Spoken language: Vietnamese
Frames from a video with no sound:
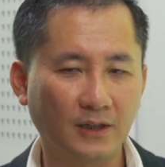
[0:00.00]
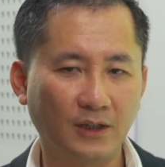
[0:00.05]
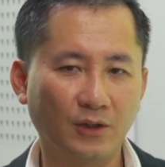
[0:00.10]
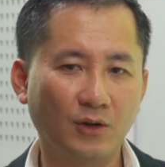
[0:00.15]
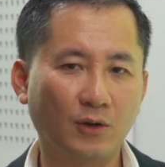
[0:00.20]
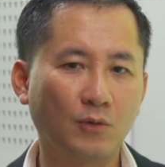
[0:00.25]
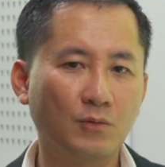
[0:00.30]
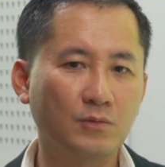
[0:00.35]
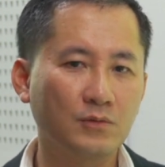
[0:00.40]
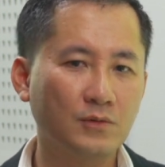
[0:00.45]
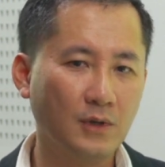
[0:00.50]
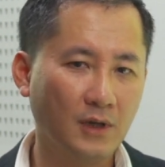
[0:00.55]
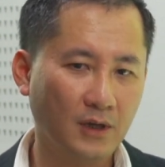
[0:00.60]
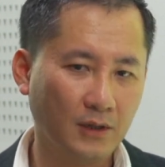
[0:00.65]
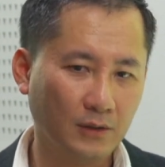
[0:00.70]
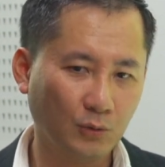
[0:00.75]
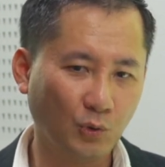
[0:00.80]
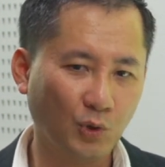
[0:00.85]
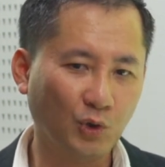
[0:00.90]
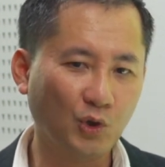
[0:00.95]
thì nó cũng
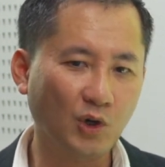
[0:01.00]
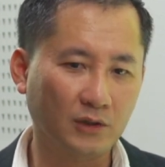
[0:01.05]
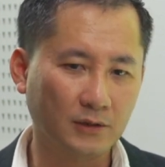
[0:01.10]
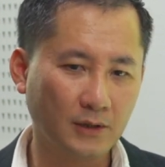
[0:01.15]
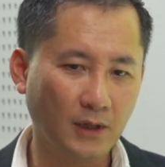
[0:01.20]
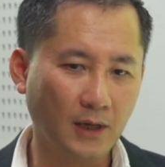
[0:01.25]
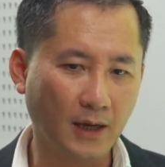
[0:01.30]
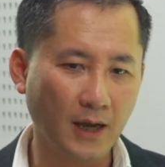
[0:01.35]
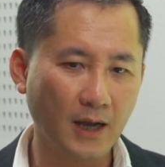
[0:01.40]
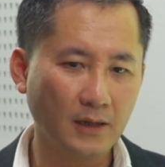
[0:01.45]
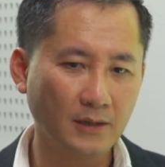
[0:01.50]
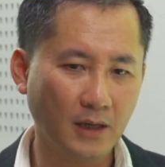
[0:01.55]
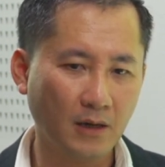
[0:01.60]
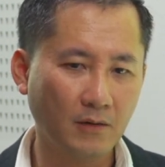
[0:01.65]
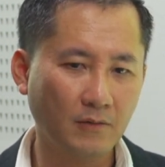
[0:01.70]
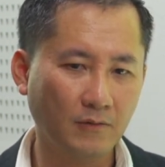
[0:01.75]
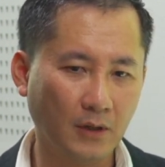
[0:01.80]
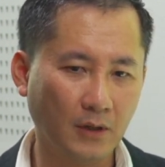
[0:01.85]
ờ, tùy thuộc rất là khác nhau